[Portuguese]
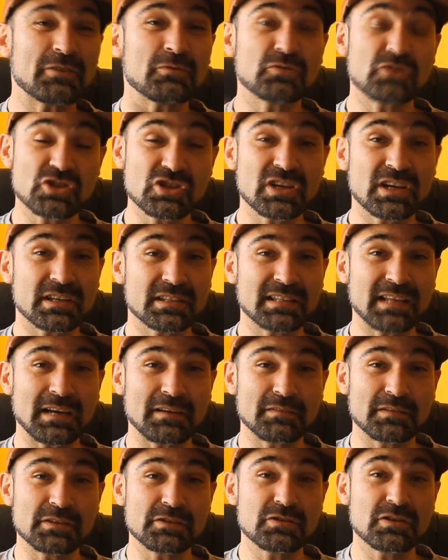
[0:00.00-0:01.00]
eram
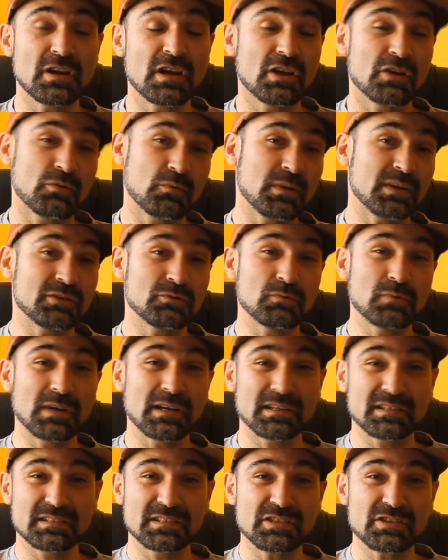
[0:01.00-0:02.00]
descartáveis quando
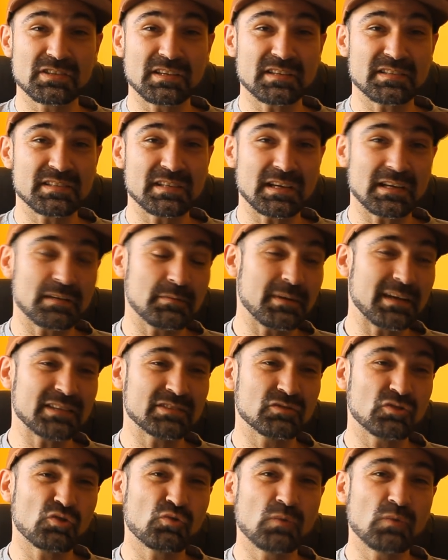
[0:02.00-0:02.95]
a resistência acabasse